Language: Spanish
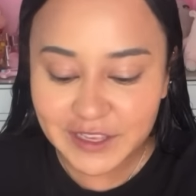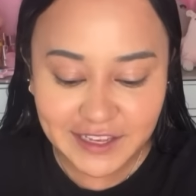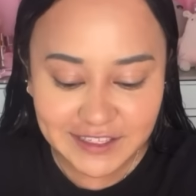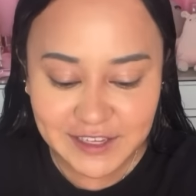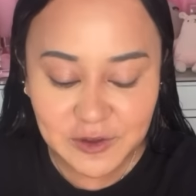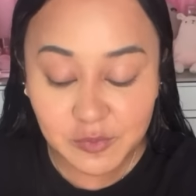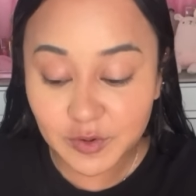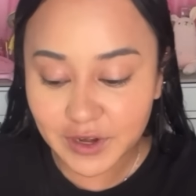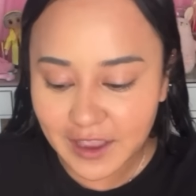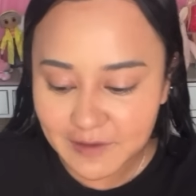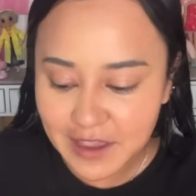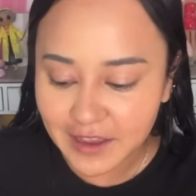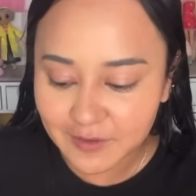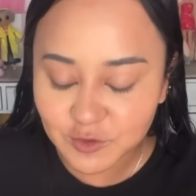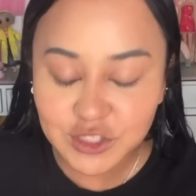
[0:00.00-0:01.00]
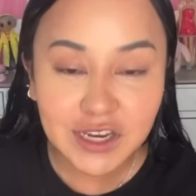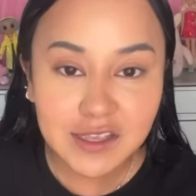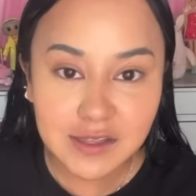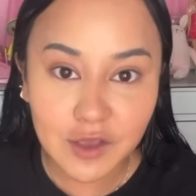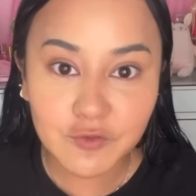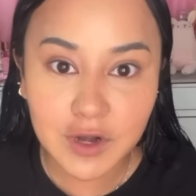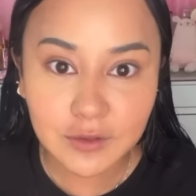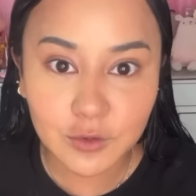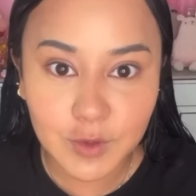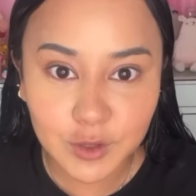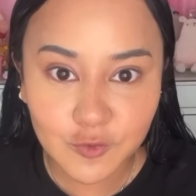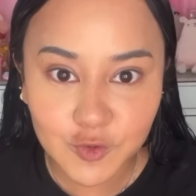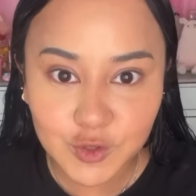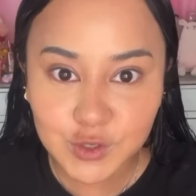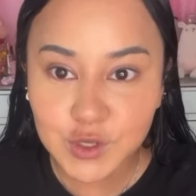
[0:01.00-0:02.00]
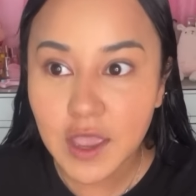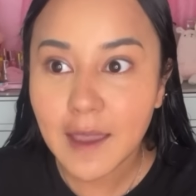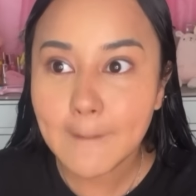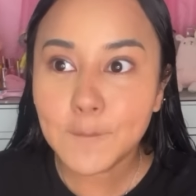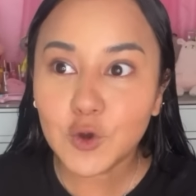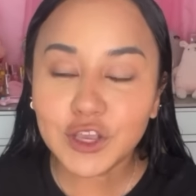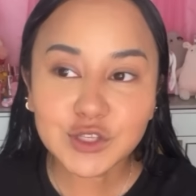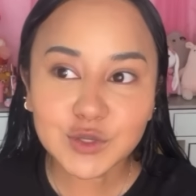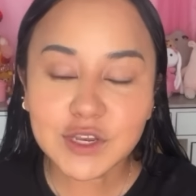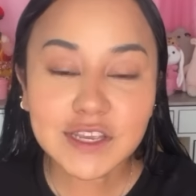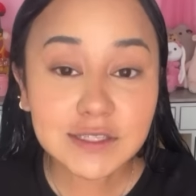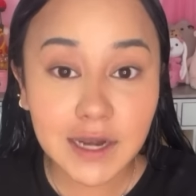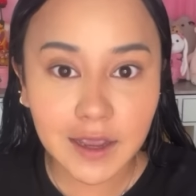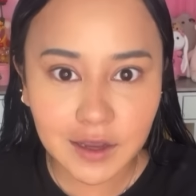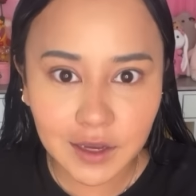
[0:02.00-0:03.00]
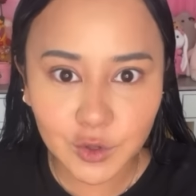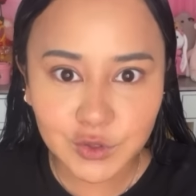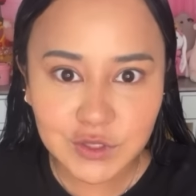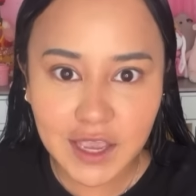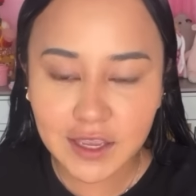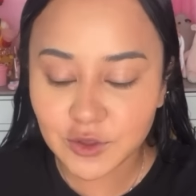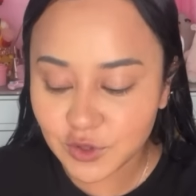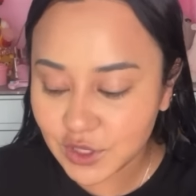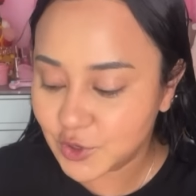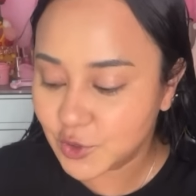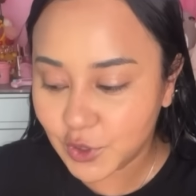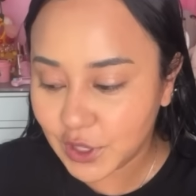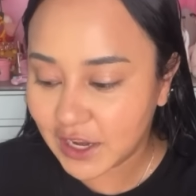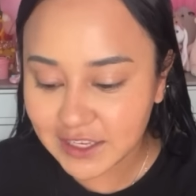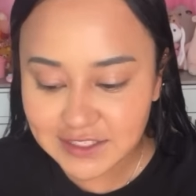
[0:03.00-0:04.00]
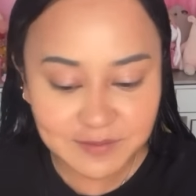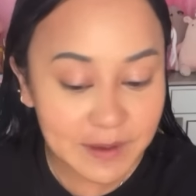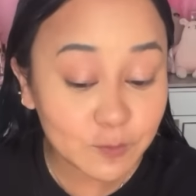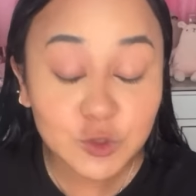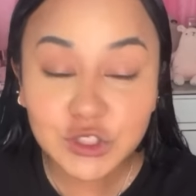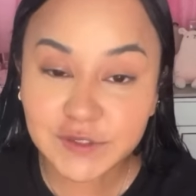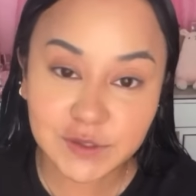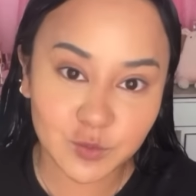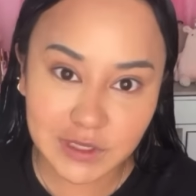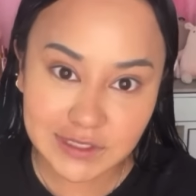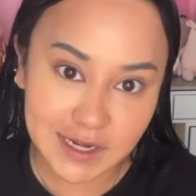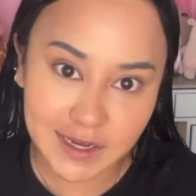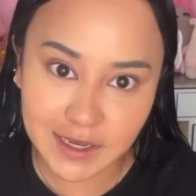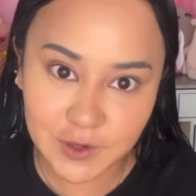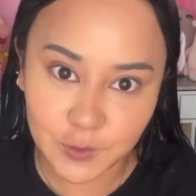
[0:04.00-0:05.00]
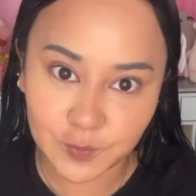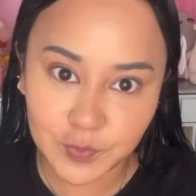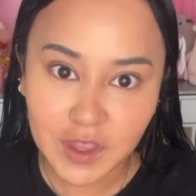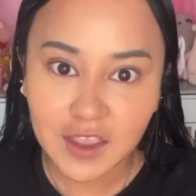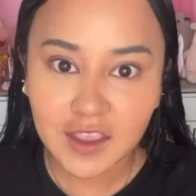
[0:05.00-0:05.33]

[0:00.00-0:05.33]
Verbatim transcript: Y les digo porque había mucha gente afuera tomando fotos, porque son extranjeros. Ahí donde yo doy clase va muchísimo extranjero.